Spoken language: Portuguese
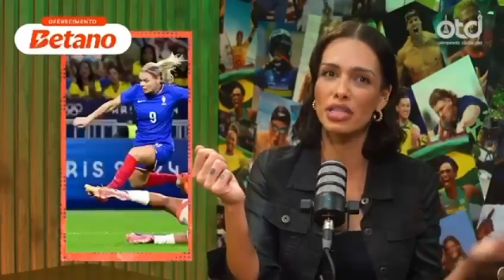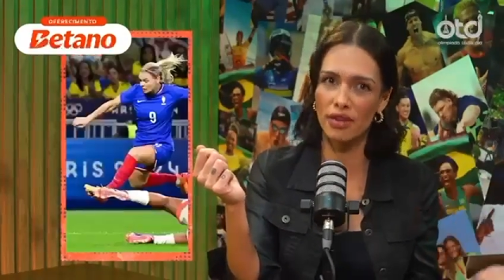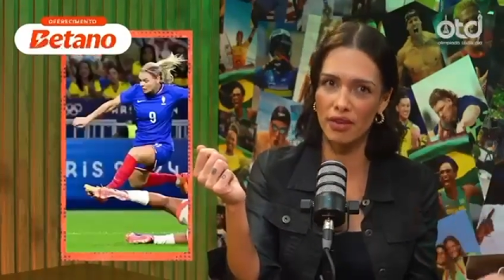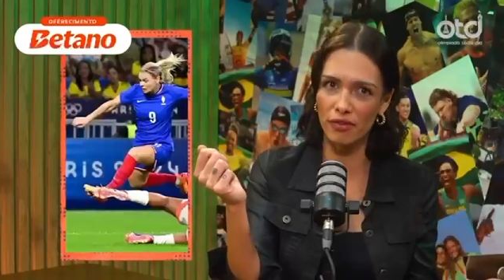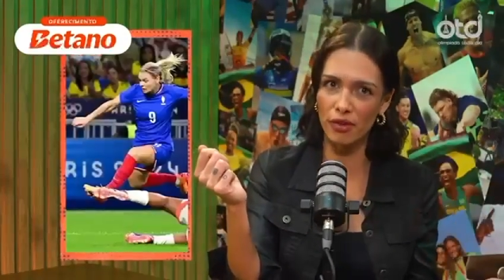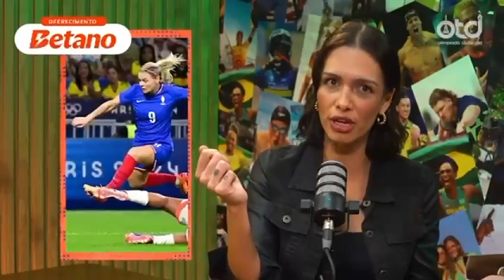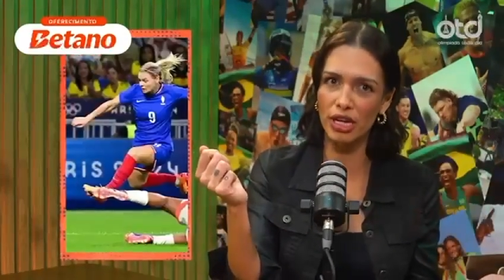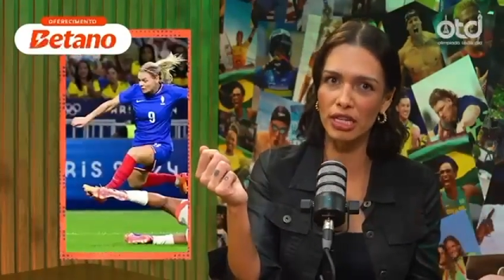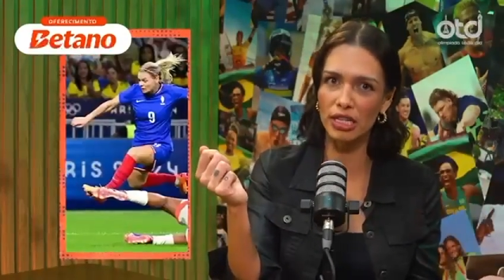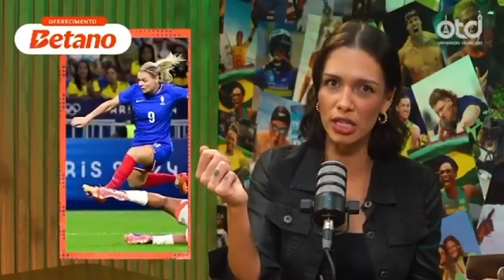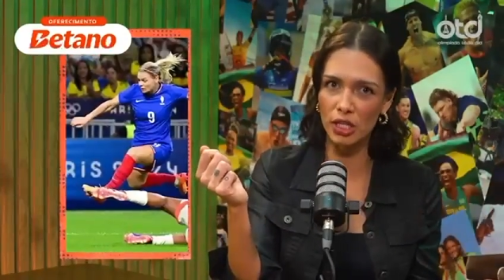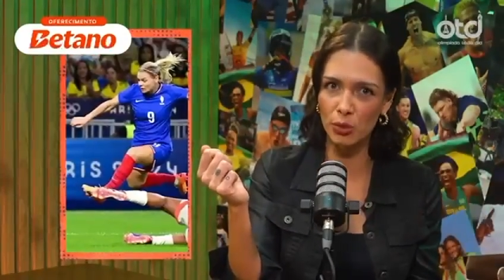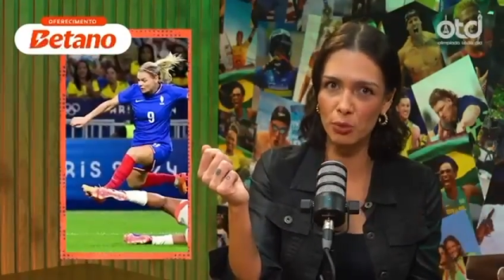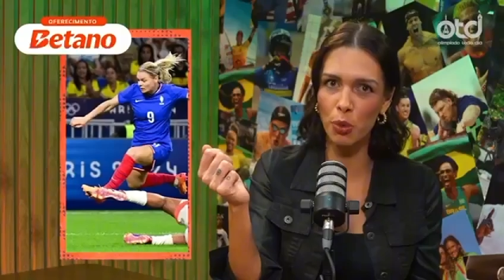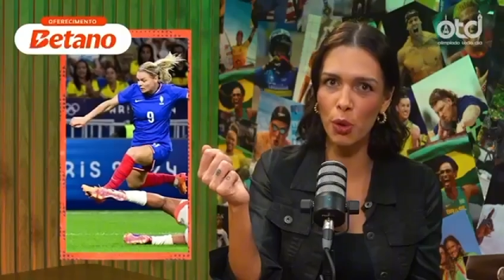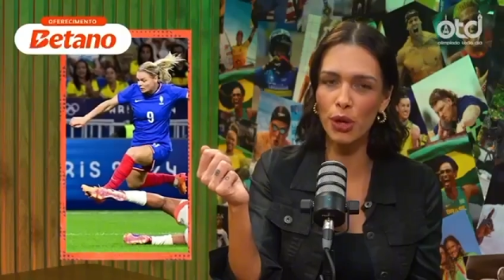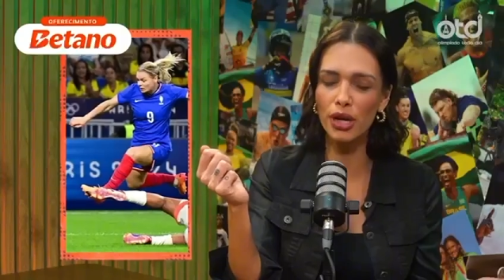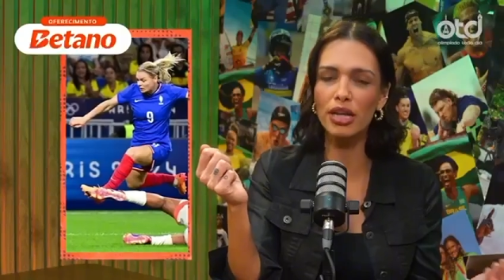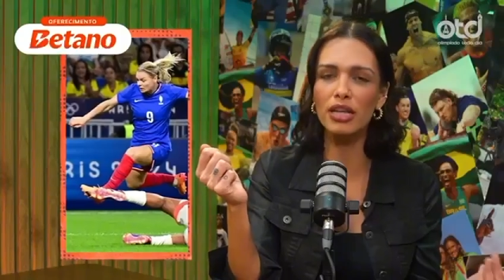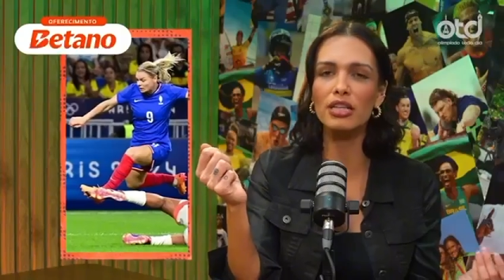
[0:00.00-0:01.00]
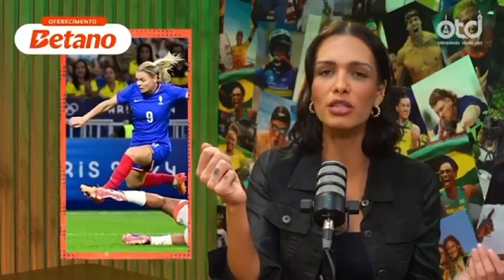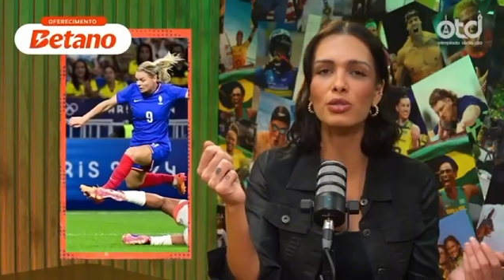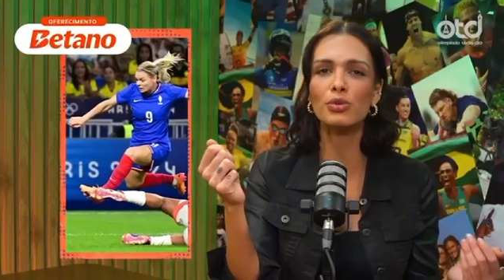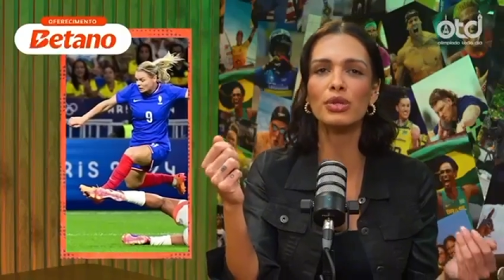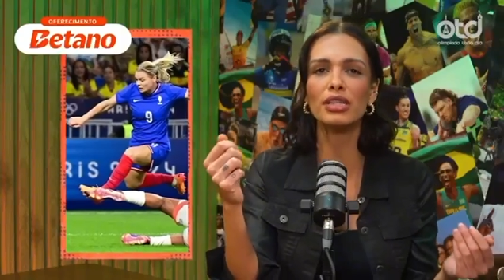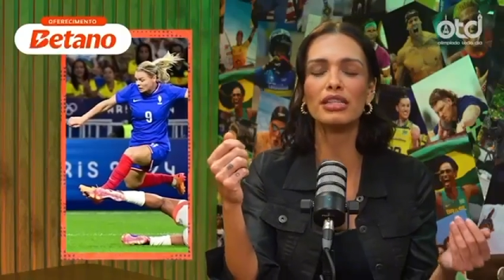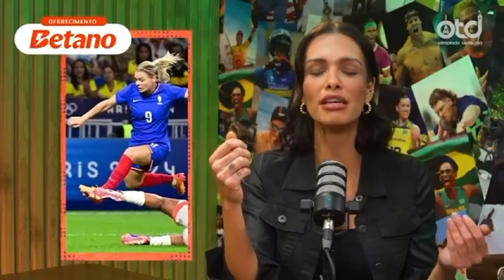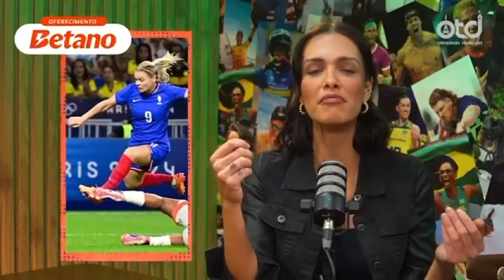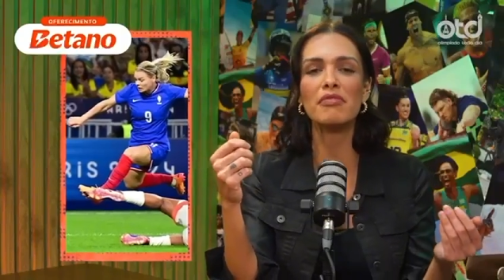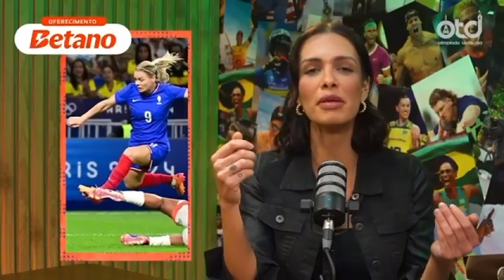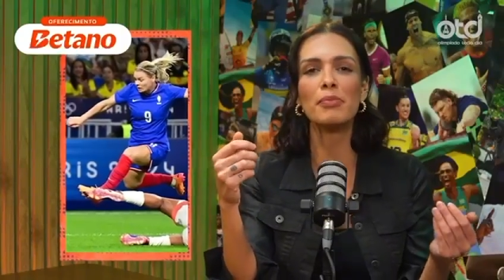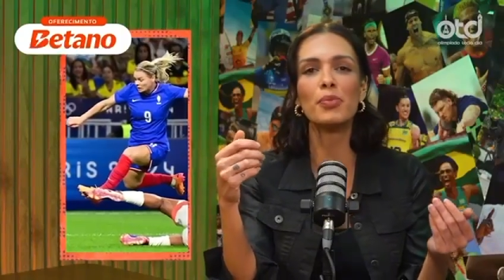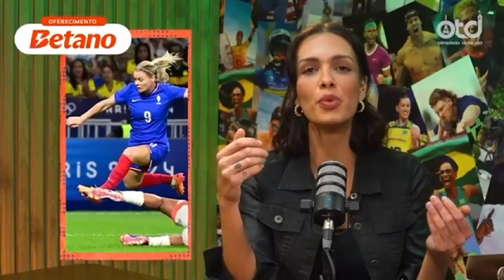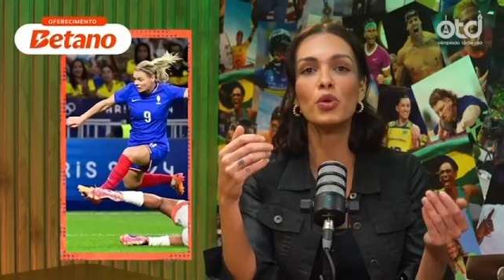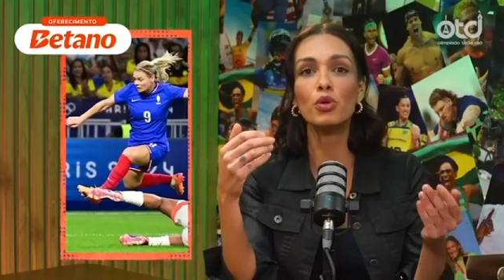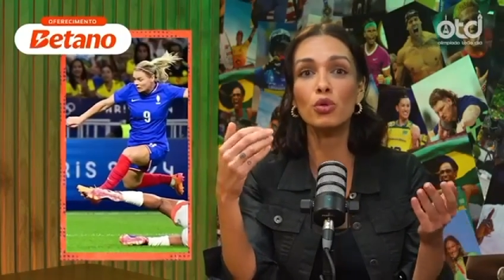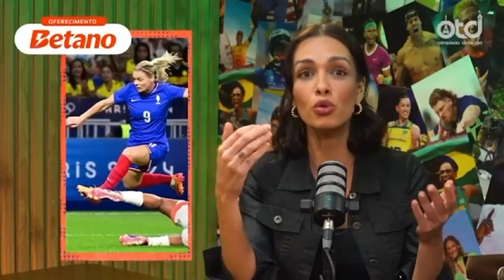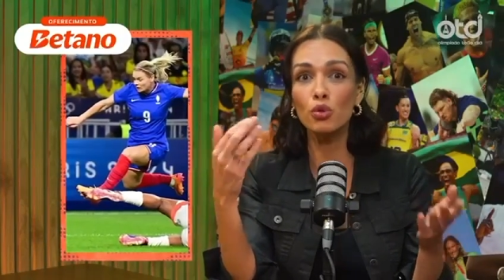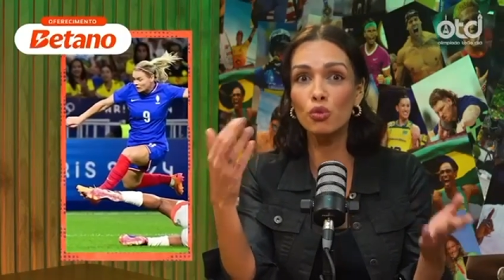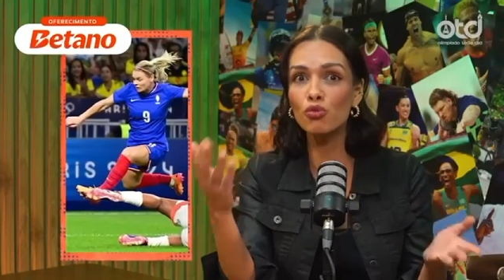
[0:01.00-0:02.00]
favoritas por isso e também
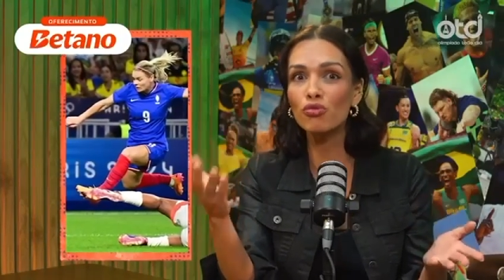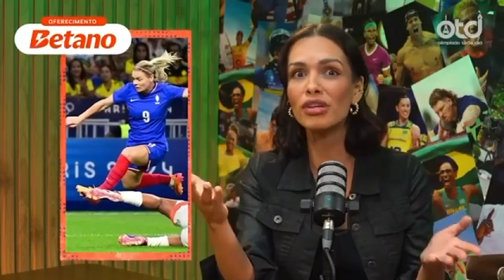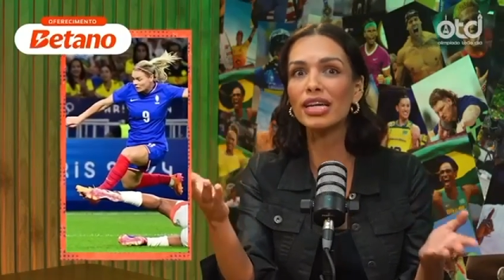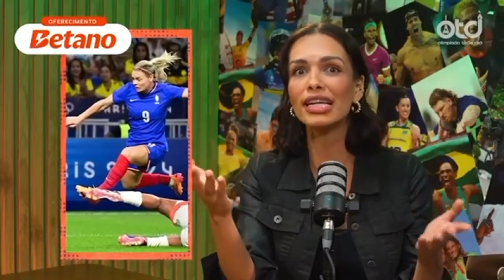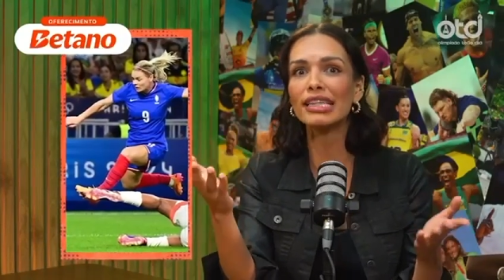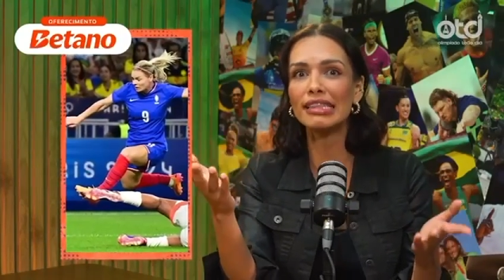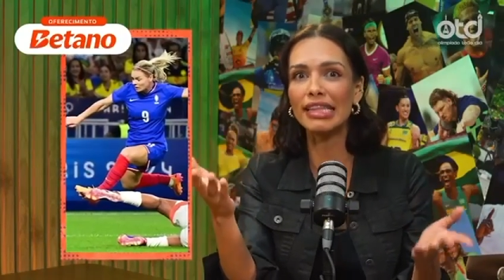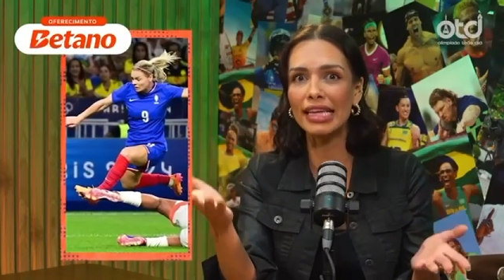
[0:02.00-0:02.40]
por nunca